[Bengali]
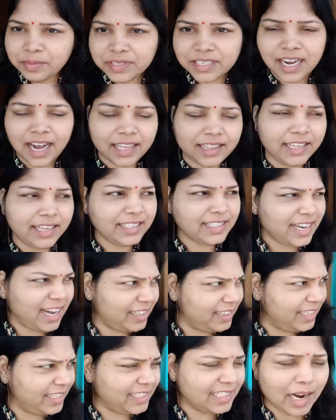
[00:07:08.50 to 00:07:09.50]
ছাদে
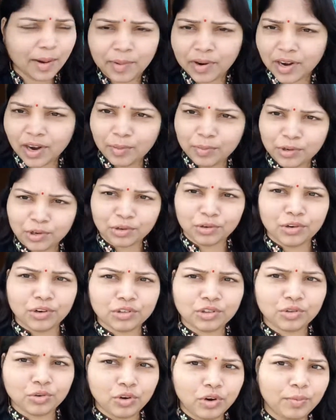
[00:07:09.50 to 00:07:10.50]
ছাদে জামা কাপড়গুলো
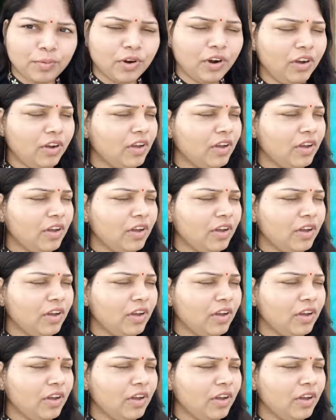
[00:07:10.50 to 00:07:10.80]
তুলবো